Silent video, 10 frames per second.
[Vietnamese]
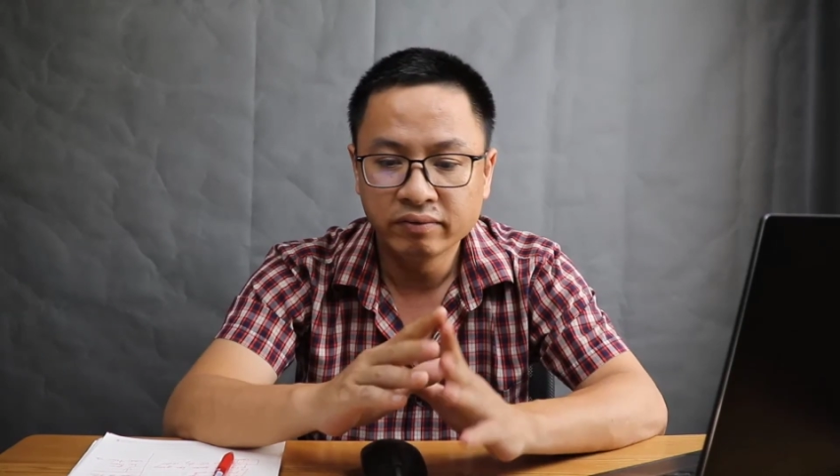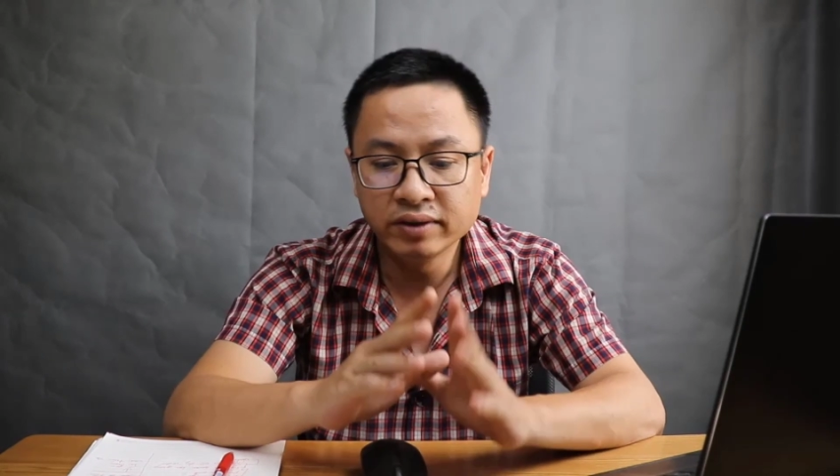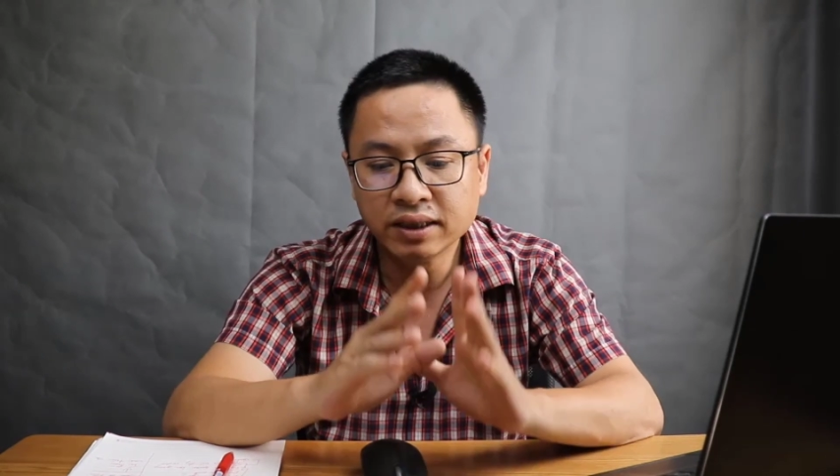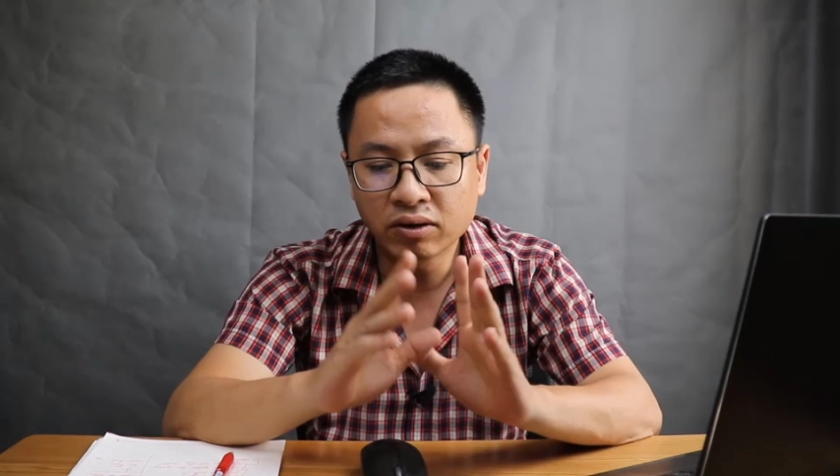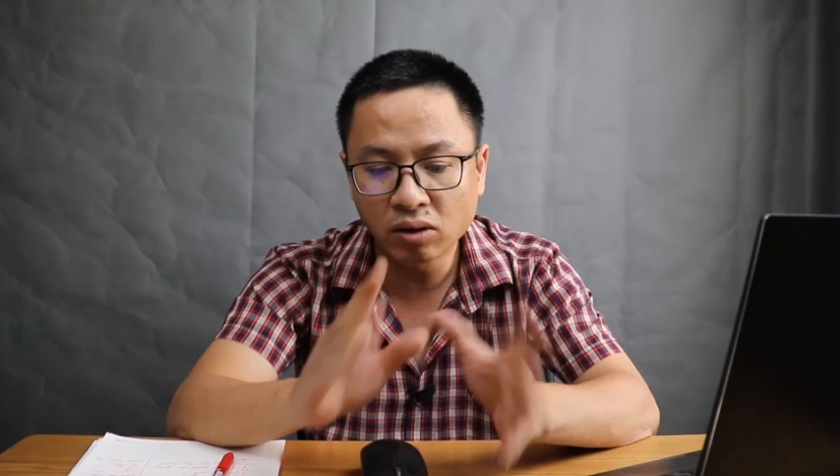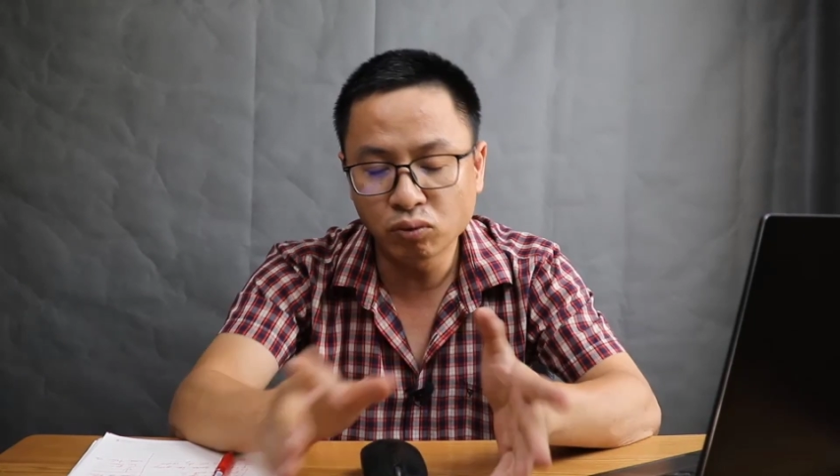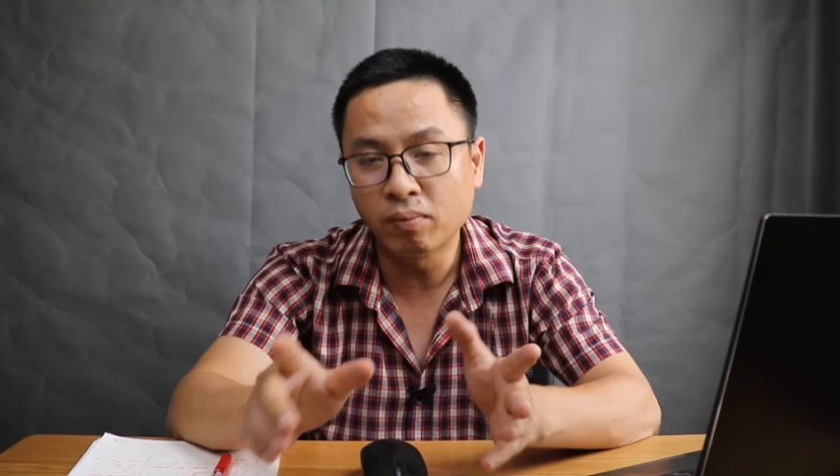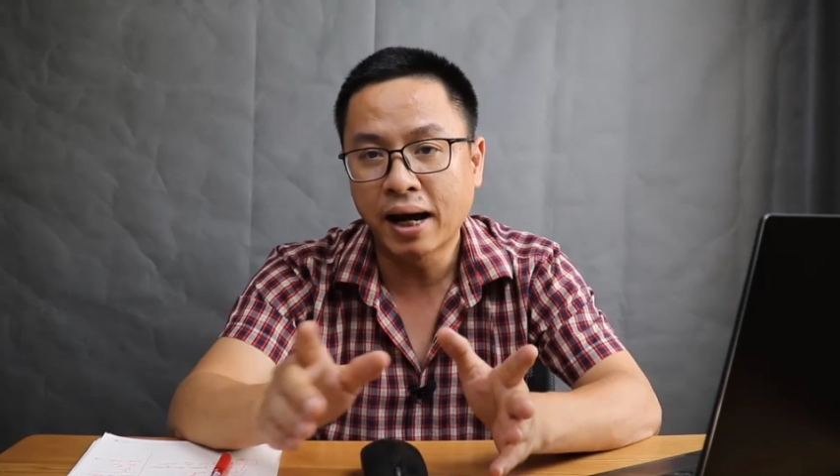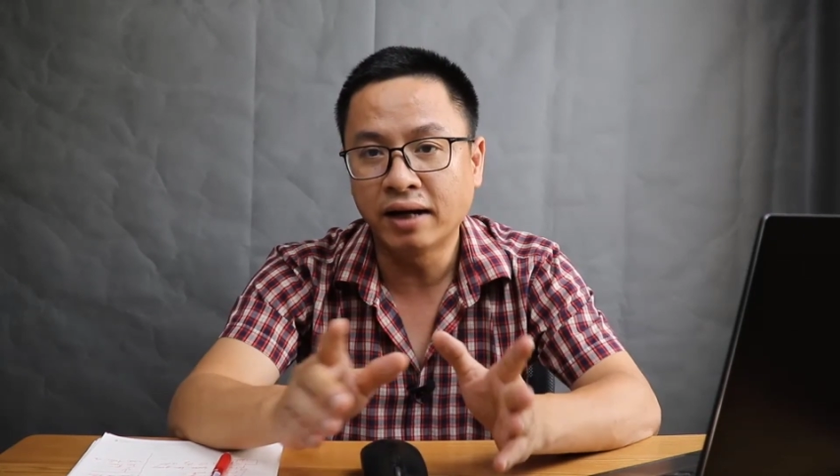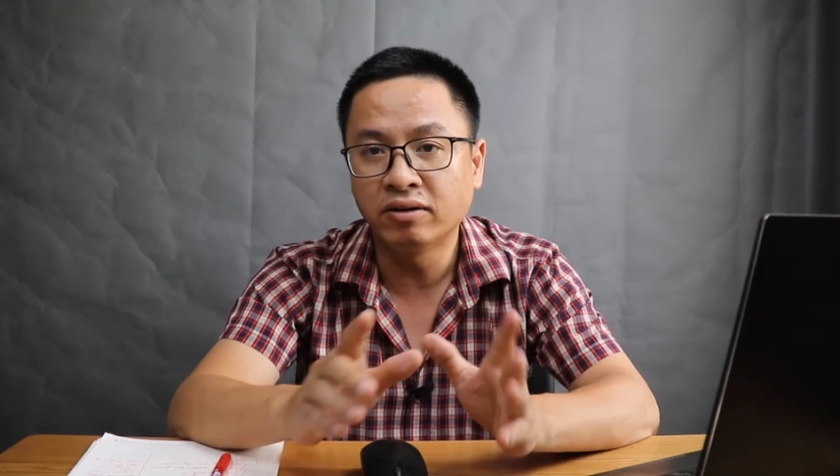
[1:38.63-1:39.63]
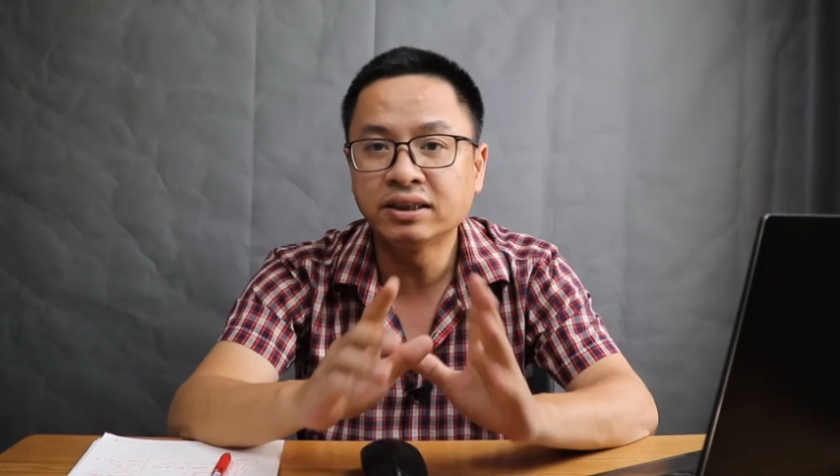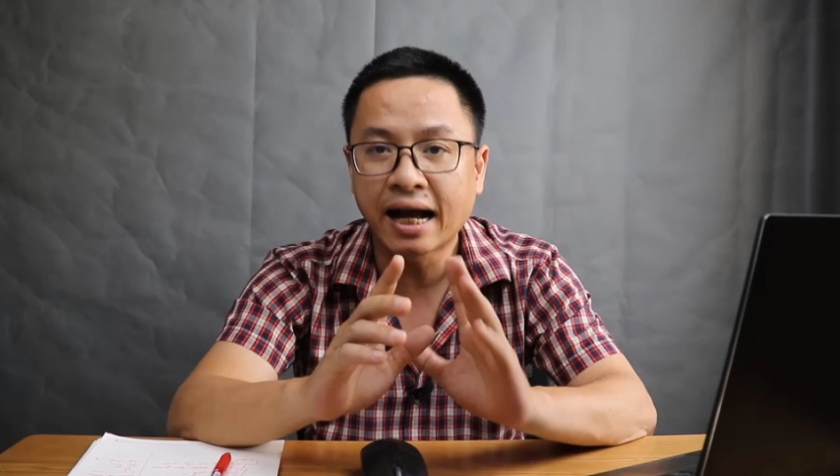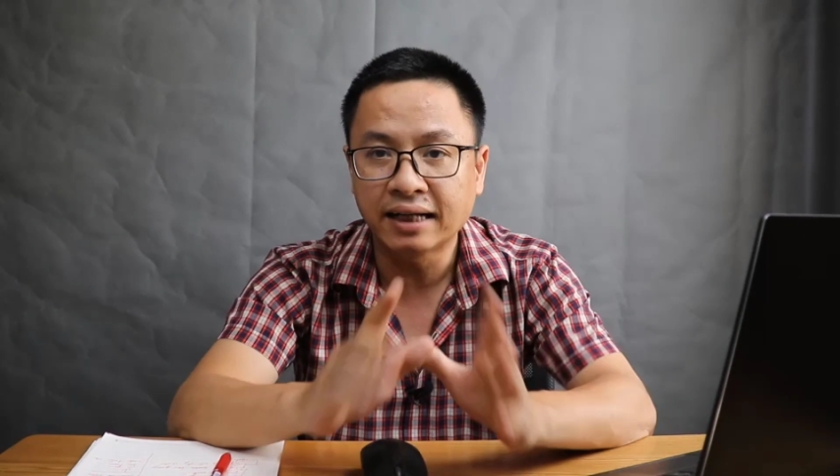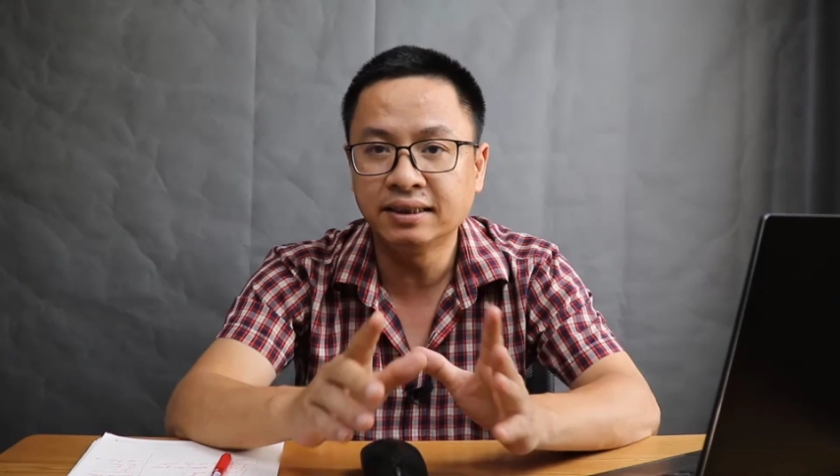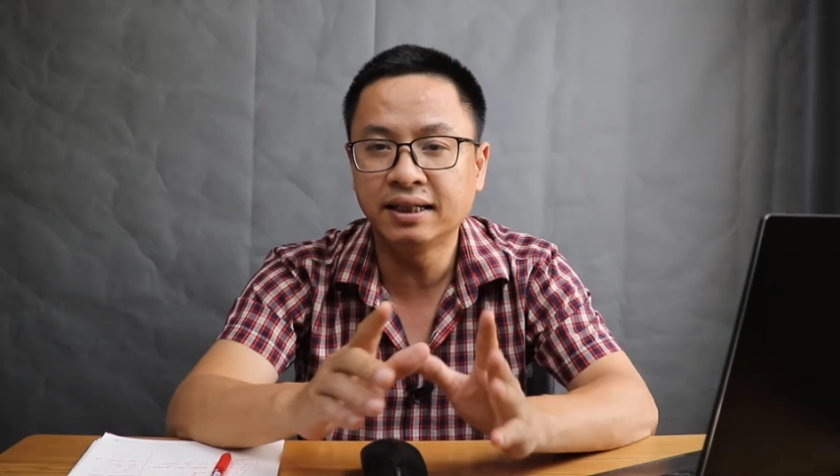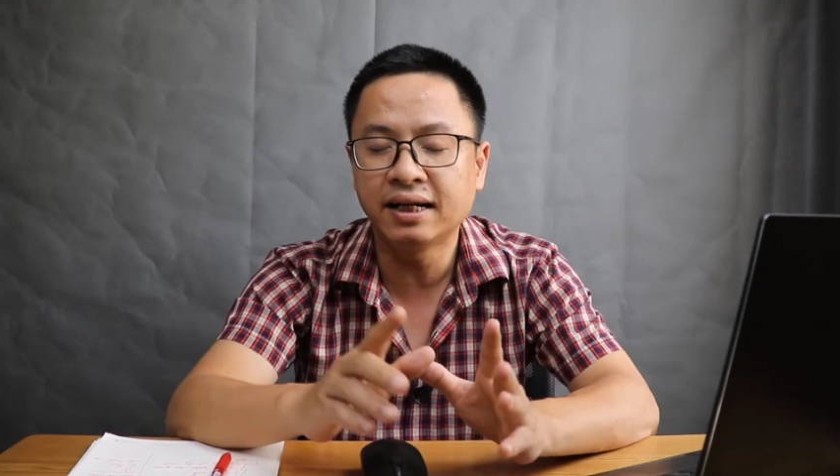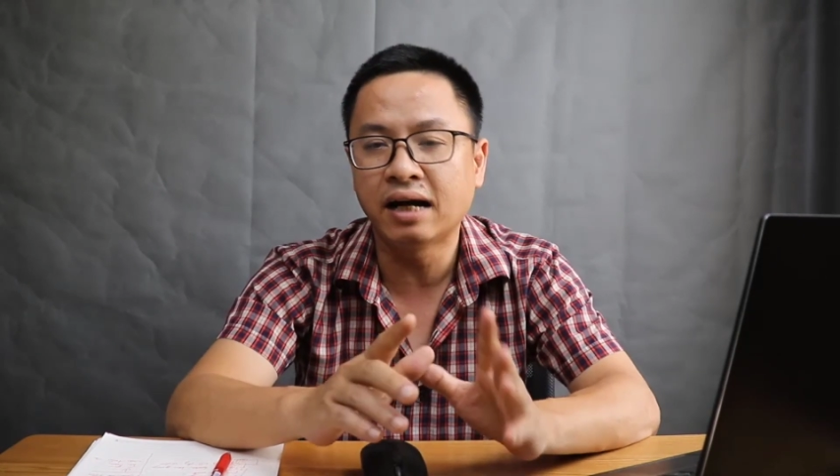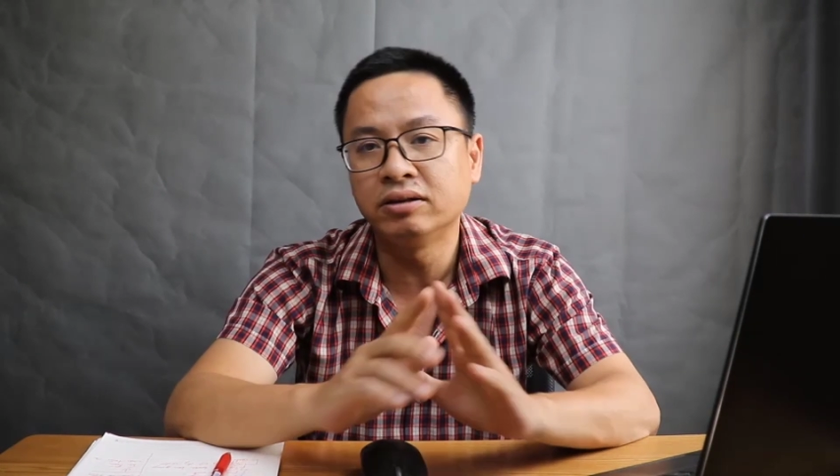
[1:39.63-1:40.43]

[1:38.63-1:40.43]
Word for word: video gốc của bạn nó dạng như thế nào